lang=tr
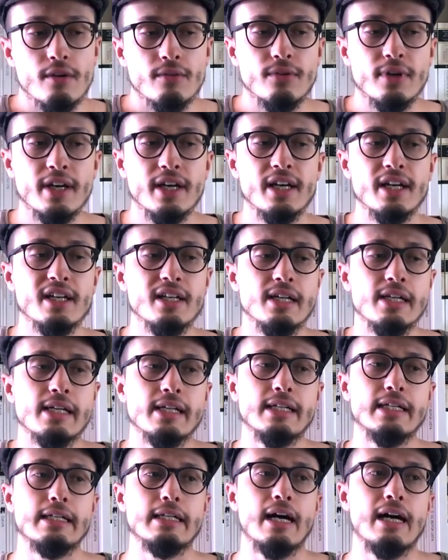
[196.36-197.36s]
Ve
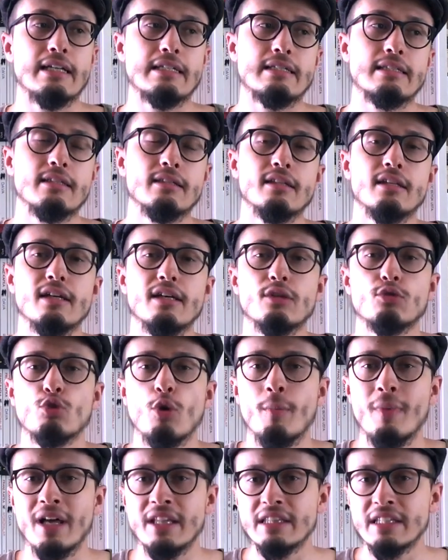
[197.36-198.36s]
e, aslında
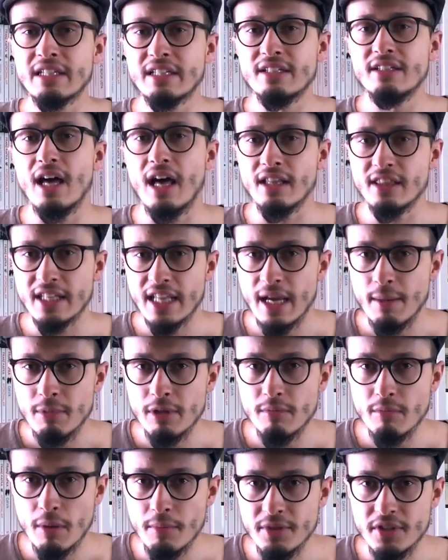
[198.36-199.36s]
romanlarını
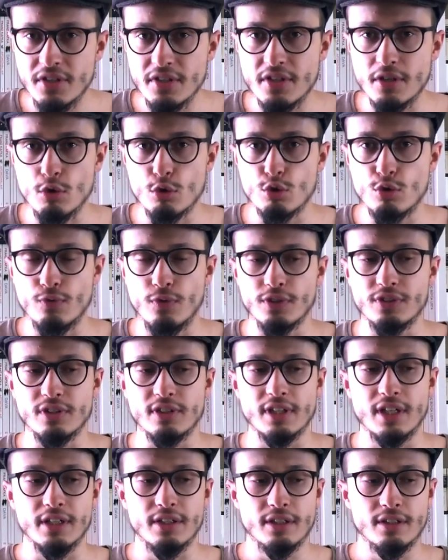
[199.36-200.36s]
anlayabilmemiz için Yusuf
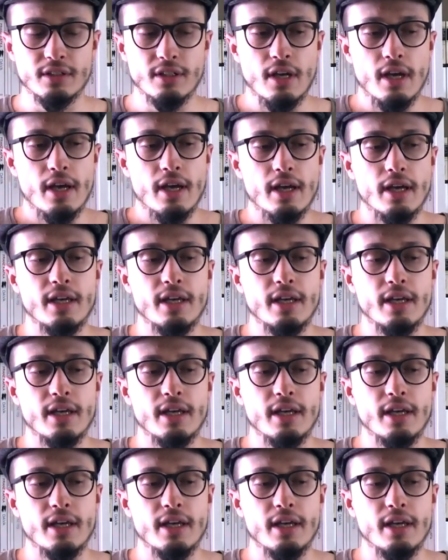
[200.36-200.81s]
Atılgan'ın